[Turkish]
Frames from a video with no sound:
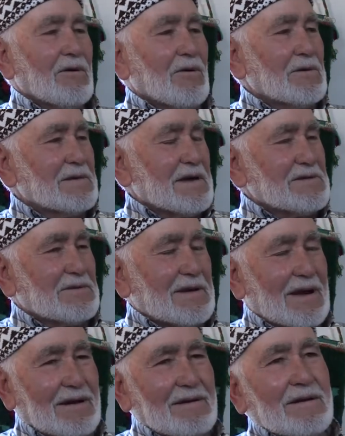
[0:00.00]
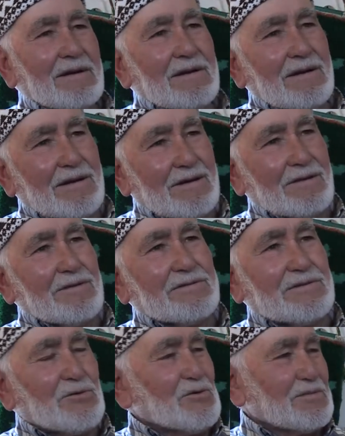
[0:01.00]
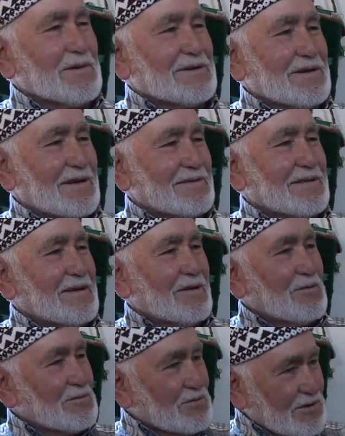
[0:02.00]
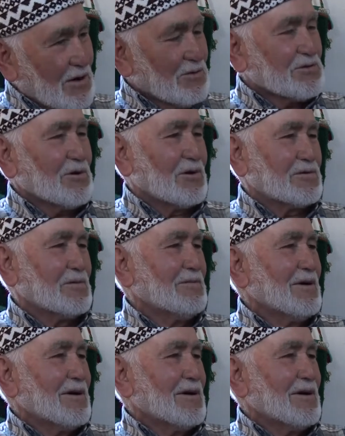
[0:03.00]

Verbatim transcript: Ondan sonra e, işte yüzbaşıya e, çavuş oldum.